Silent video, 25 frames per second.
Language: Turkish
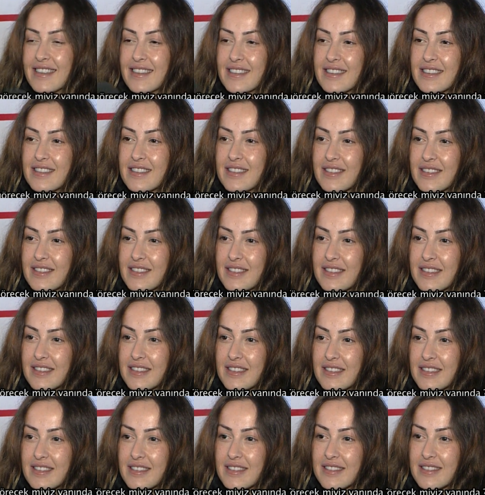Görecek
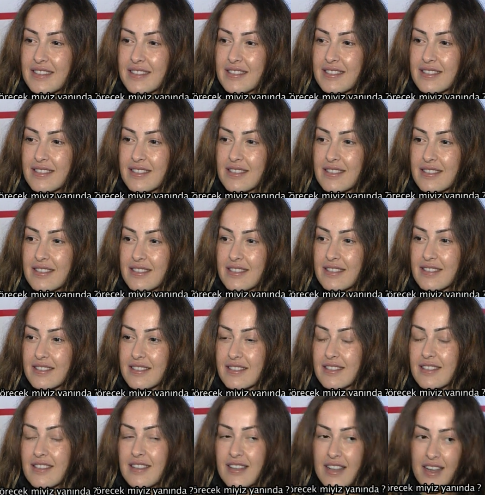miyiz yanında yoksa
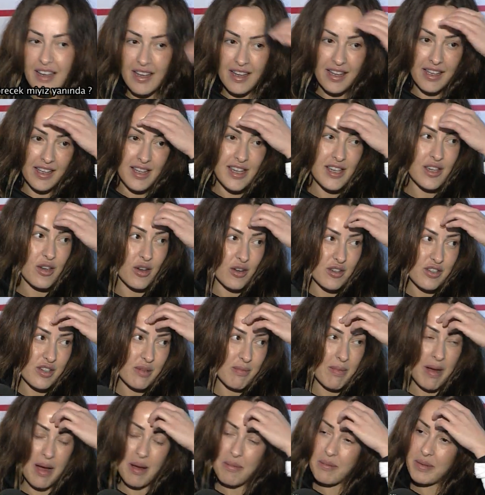uzak. İlk
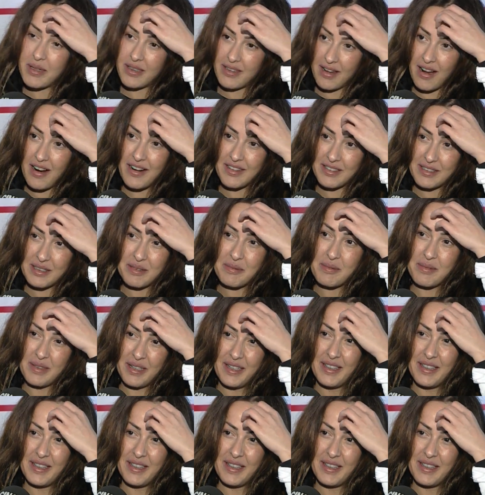önce ben bir tartayım